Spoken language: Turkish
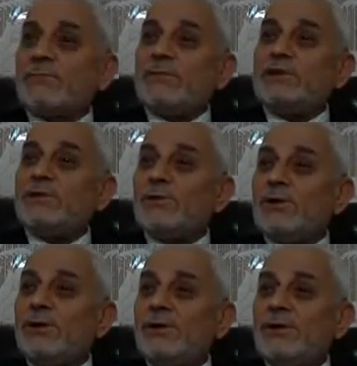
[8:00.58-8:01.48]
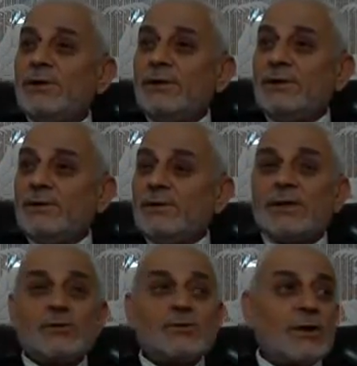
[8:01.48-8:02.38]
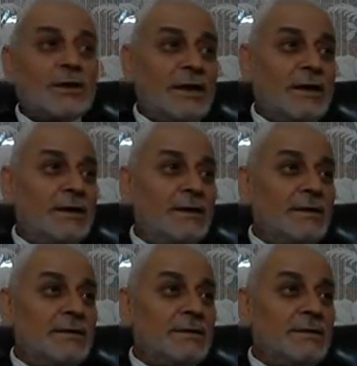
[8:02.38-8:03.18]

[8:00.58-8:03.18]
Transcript: olarak bildi onu. Ondan sonra da